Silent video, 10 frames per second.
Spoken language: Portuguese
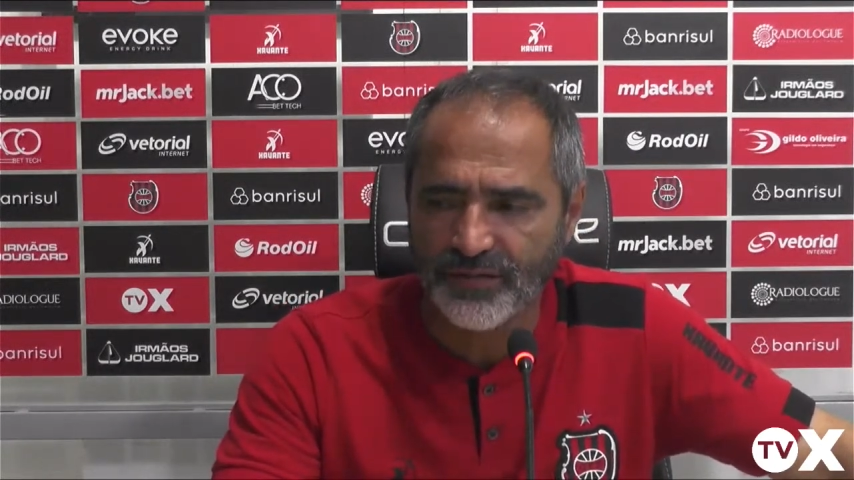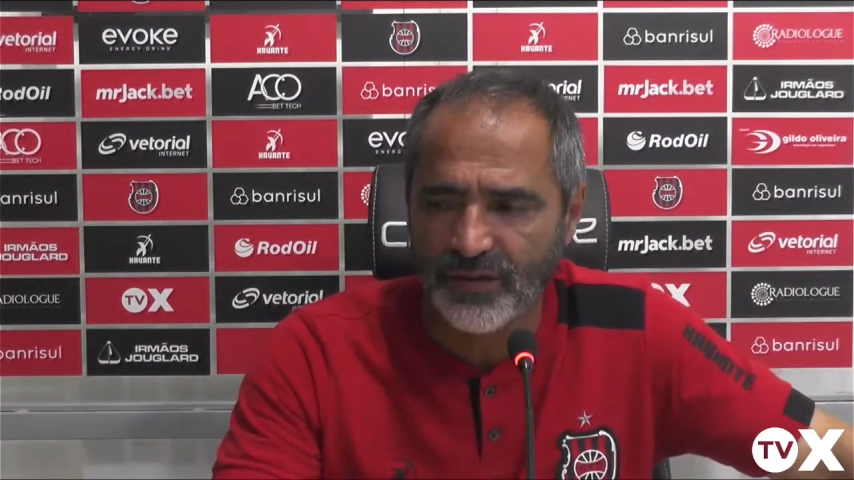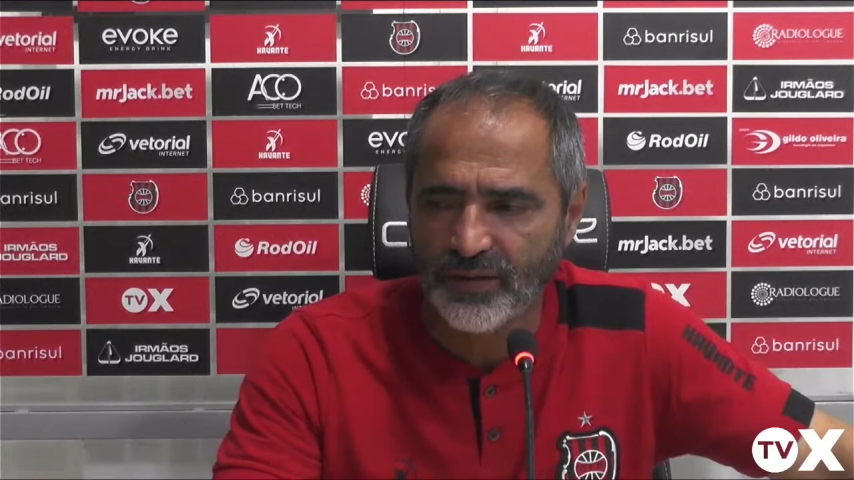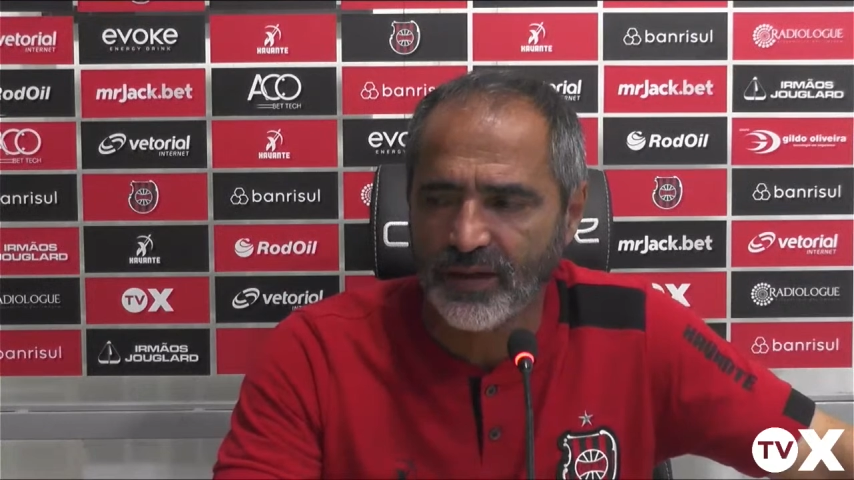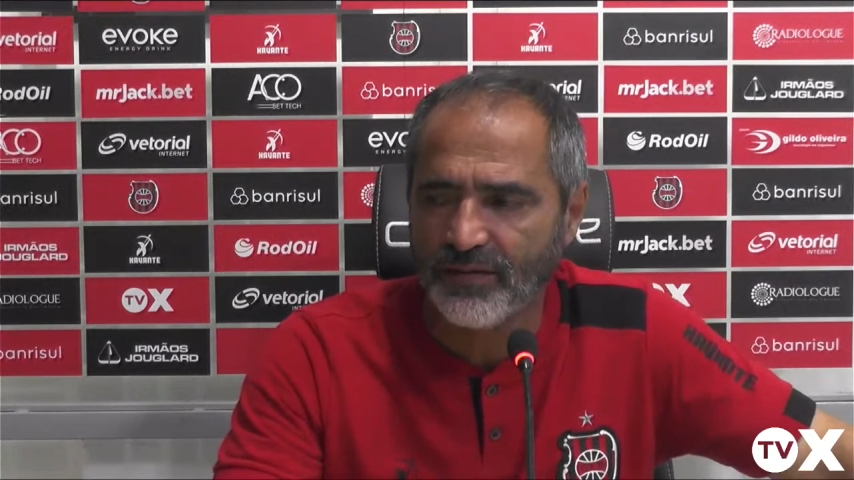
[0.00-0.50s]
foi
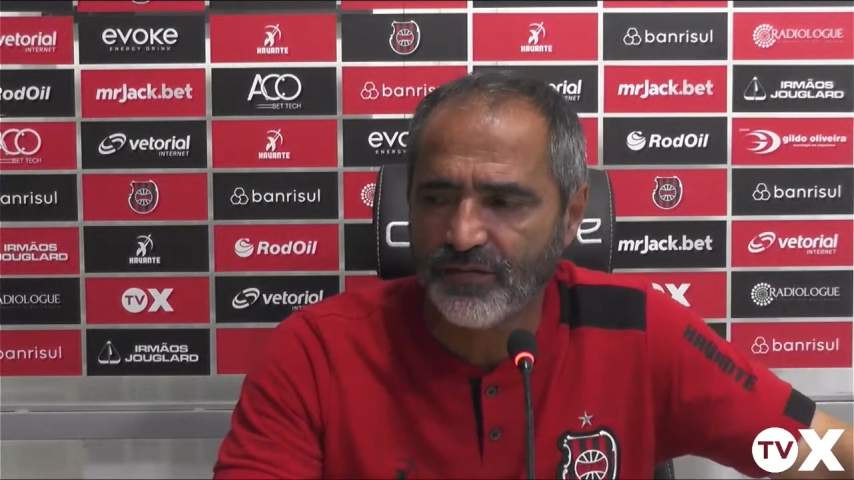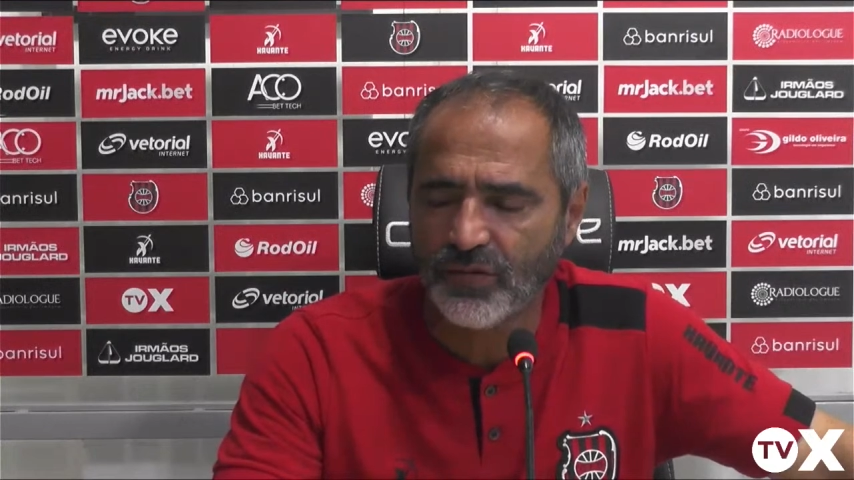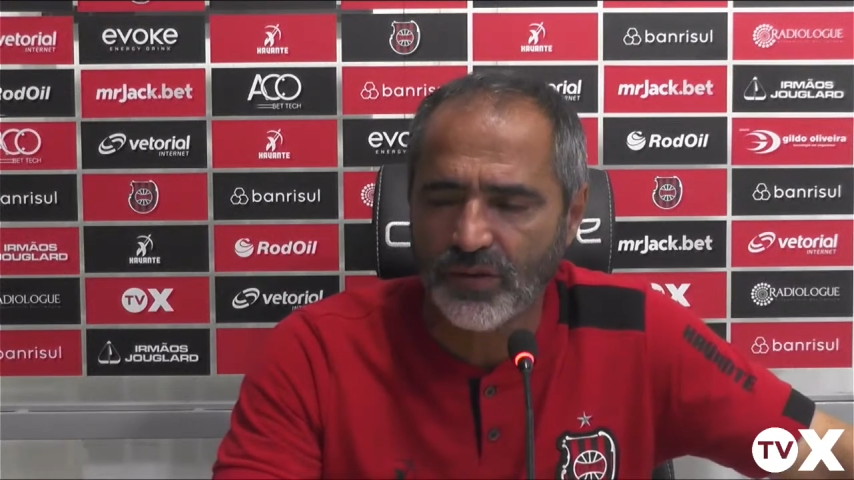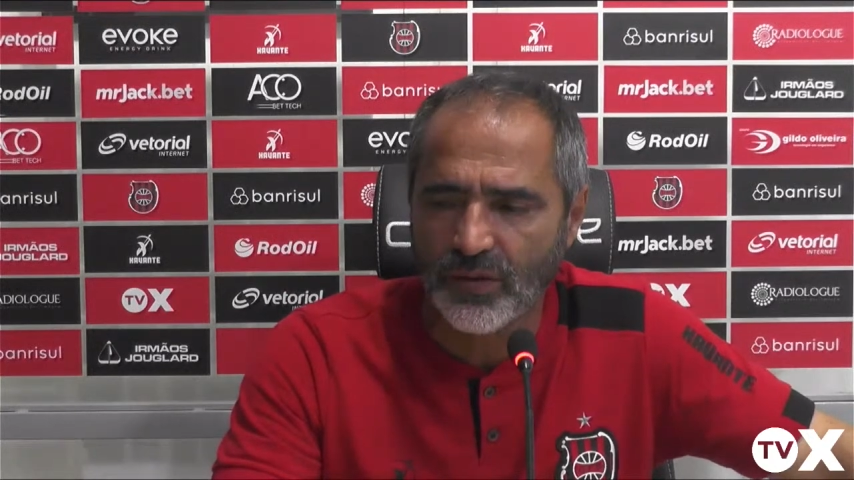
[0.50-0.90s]
ele que cavou,